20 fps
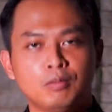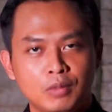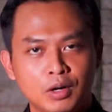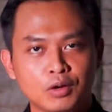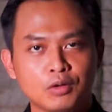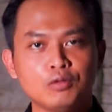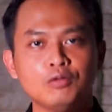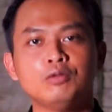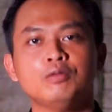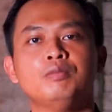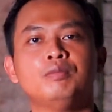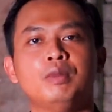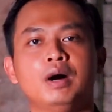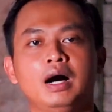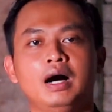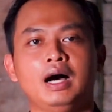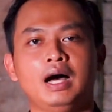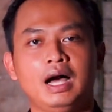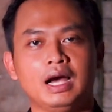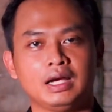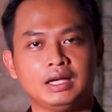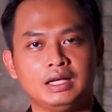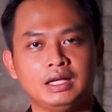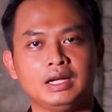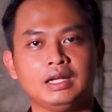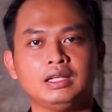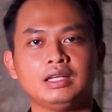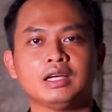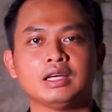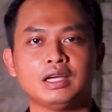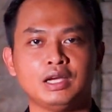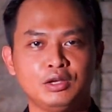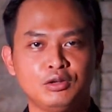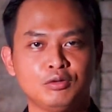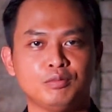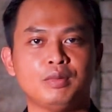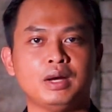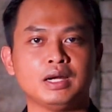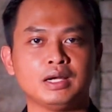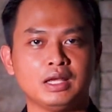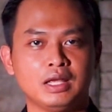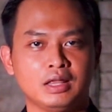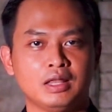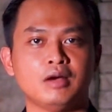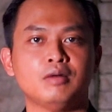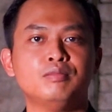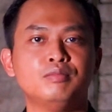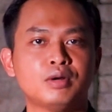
mengubah akhirnya kehidupan kita